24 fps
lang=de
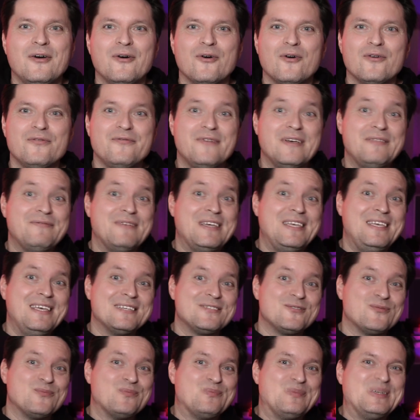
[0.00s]
Und wenn wir
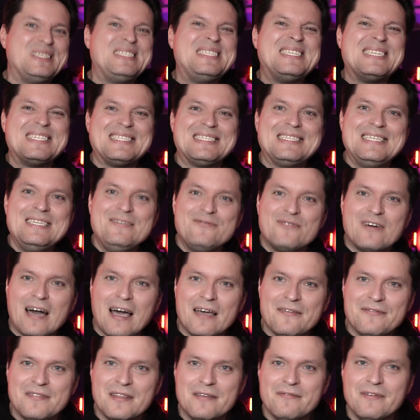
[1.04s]
hier so ein bisschen
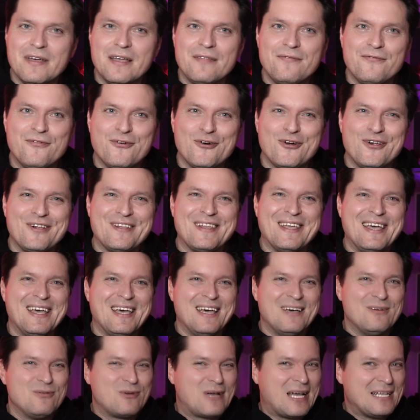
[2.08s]
tiefgreifender werden wollen,
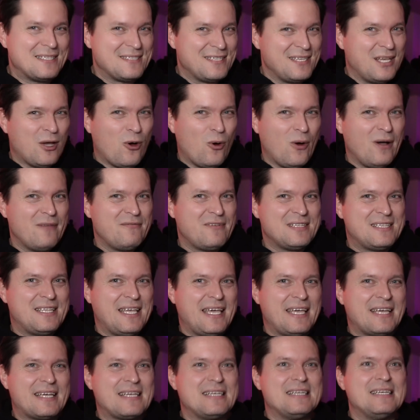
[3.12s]
kannst du dir auch einfach
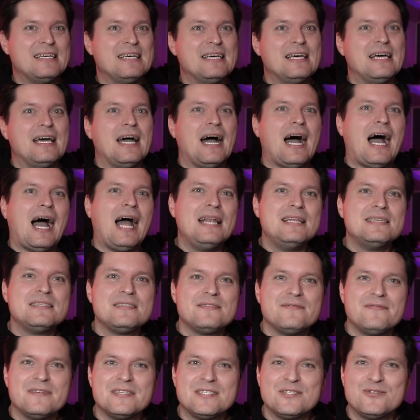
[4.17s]
denken,
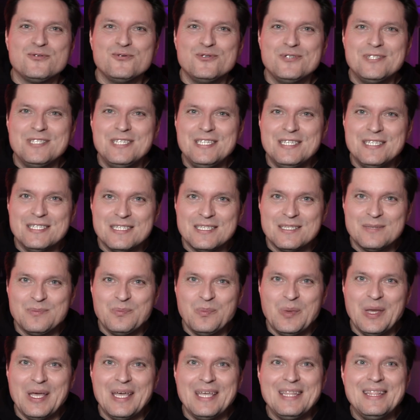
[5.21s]
alles, was du siehst,
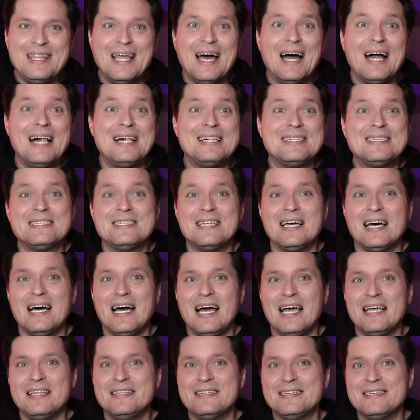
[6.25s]
beinhaltet
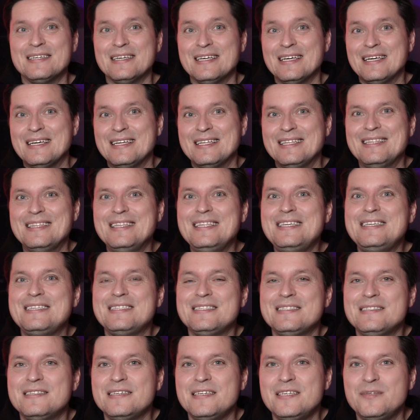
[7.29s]
eine nicht
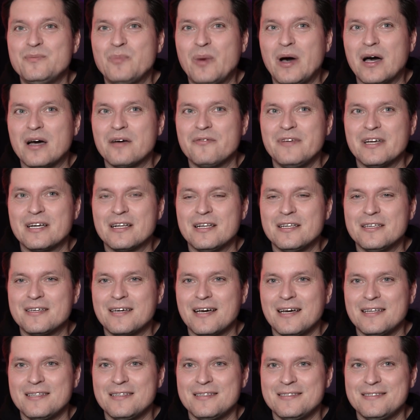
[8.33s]
sichtbare
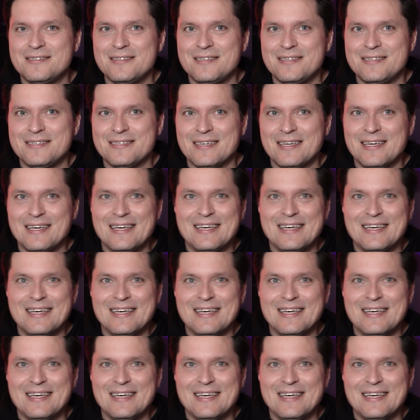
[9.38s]
Wirklichkeit in sich.